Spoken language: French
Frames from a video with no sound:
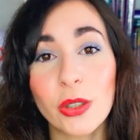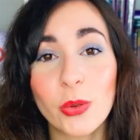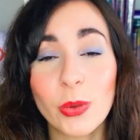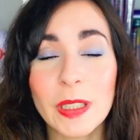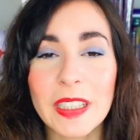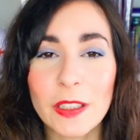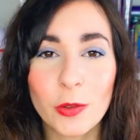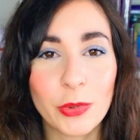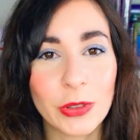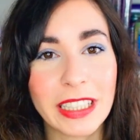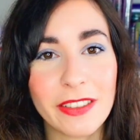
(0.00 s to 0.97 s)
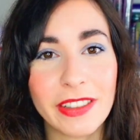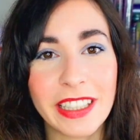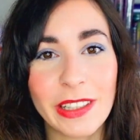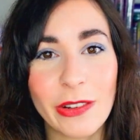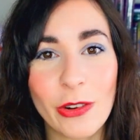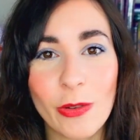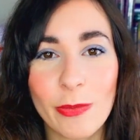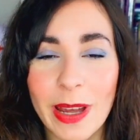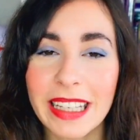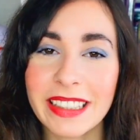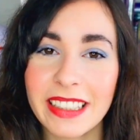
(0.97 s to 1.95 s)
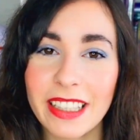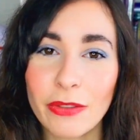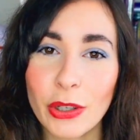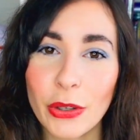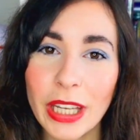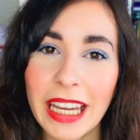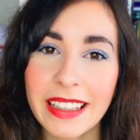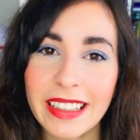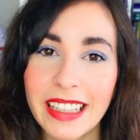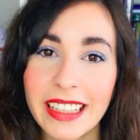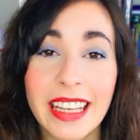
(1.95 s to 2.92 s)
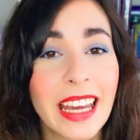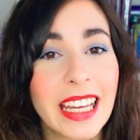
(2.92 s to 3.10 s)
Donc c'est tout pour cette vidéo, merci d'avoir regardé.